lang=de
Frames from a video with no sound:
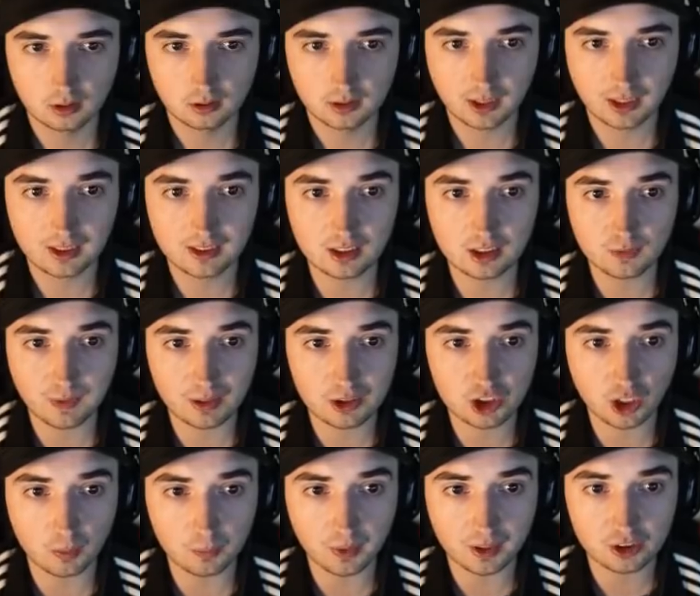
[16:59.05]
Da hinten sind zwei
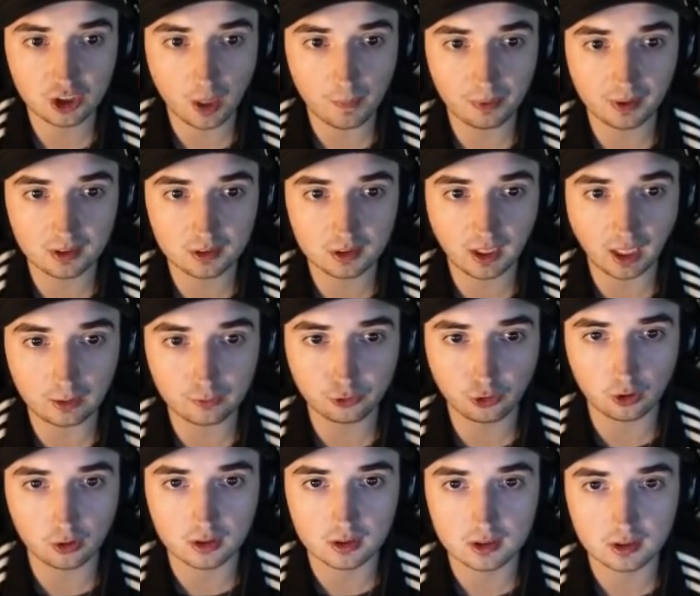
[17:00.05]
Jumphead, Jumphead, direkt
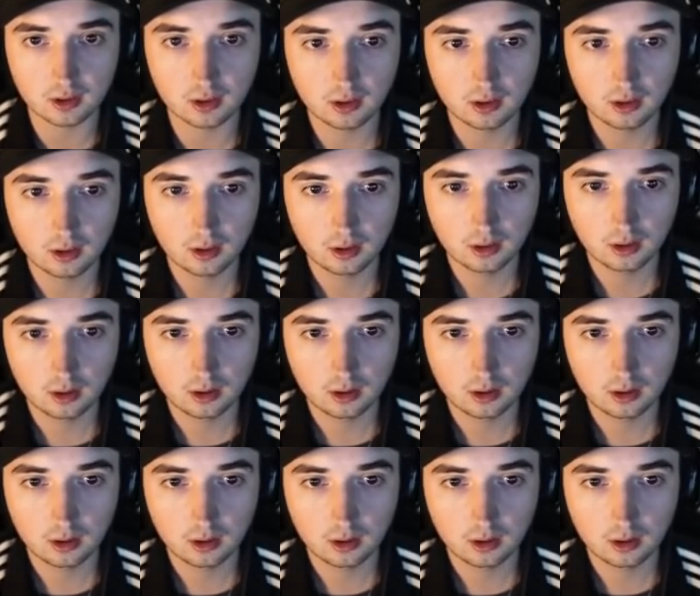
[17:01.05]
vor uns. Ich seh's, ich seh's, ich